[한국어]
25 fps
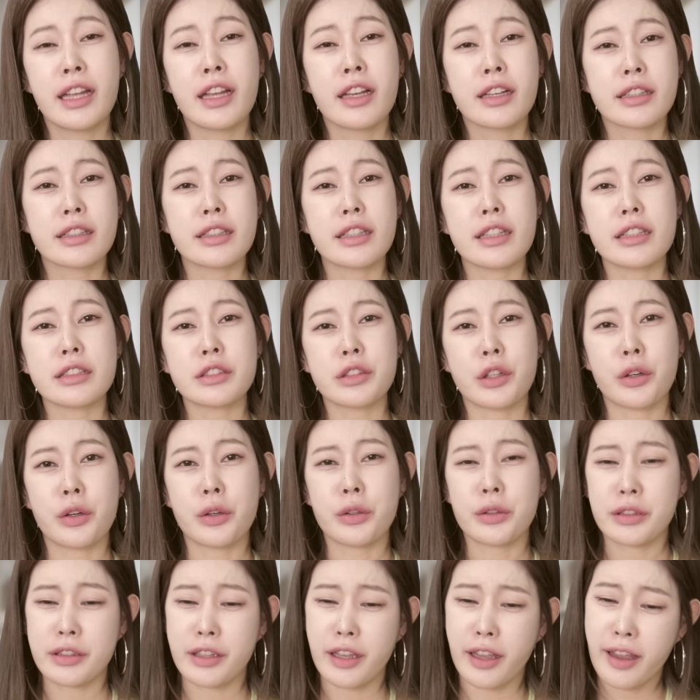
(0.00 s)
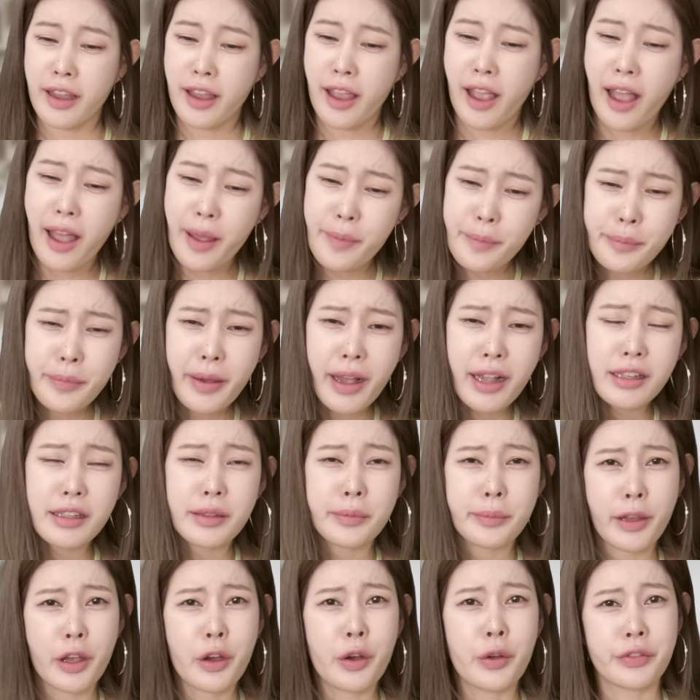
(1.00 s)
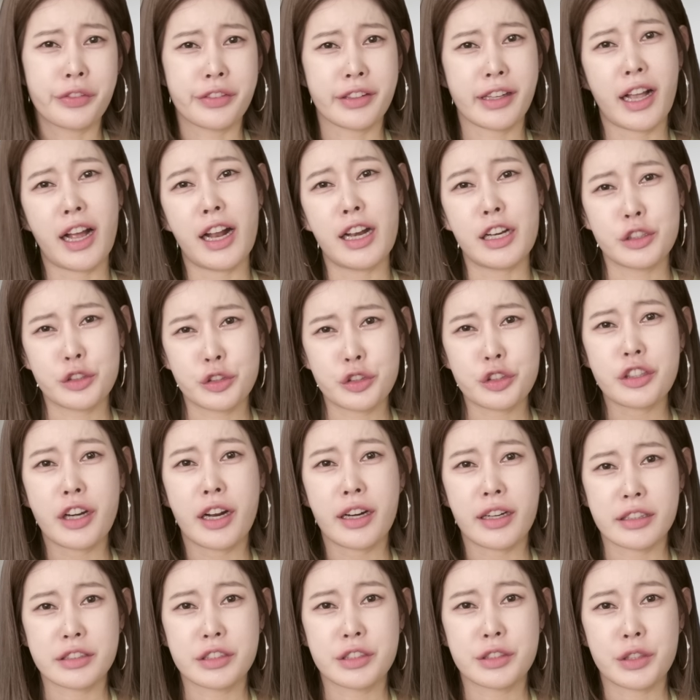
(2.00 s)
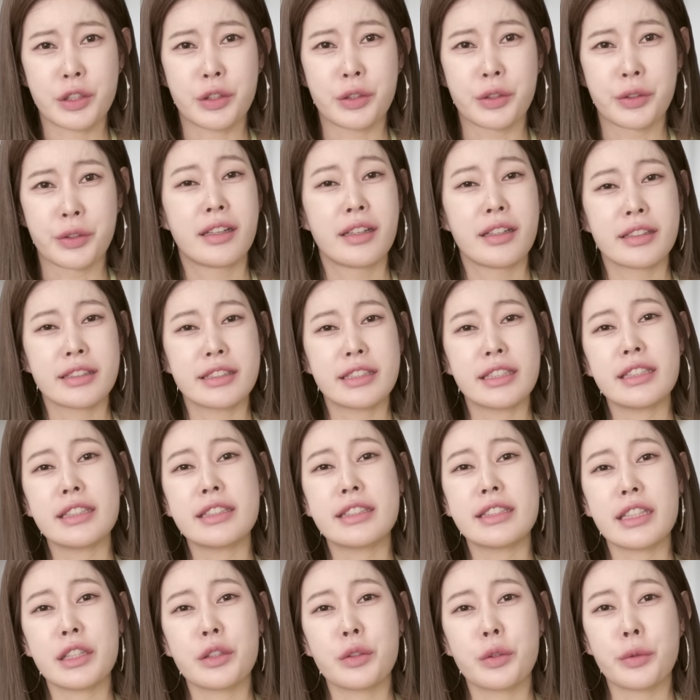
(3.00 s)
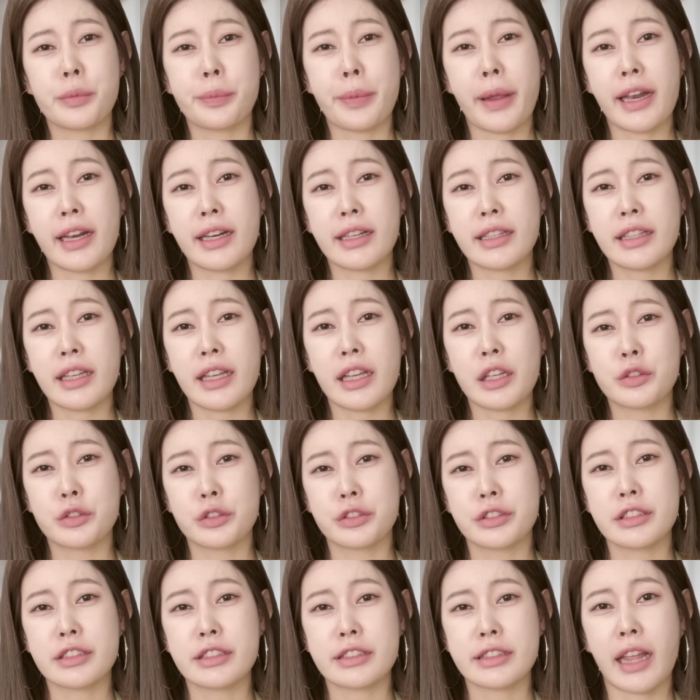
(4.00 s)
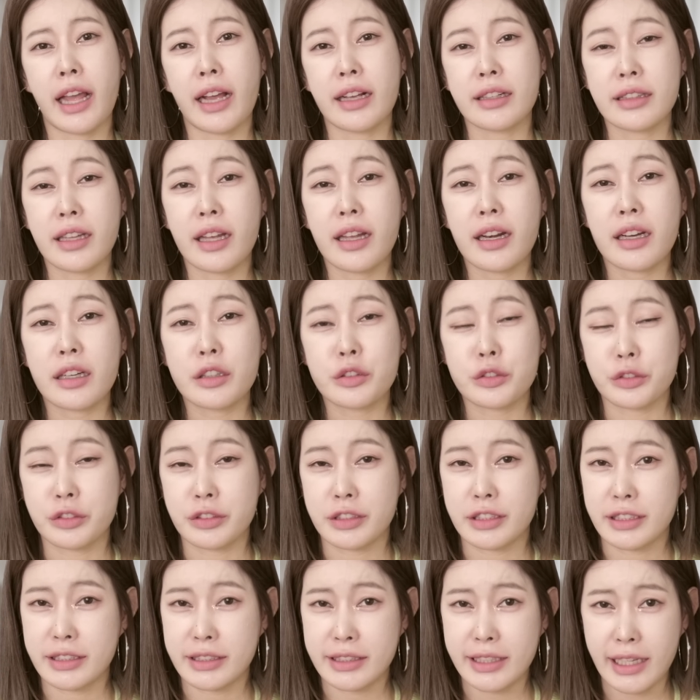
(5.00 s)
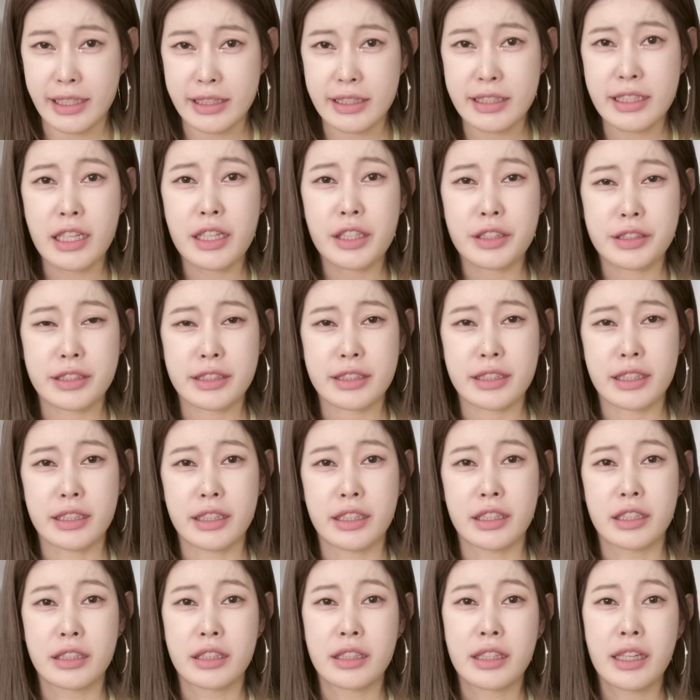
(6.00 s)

그래서 이렇게 한 방이면 갈 줄 알았죠. 실제로 벨기에군은 당나라군 그 자체였어요.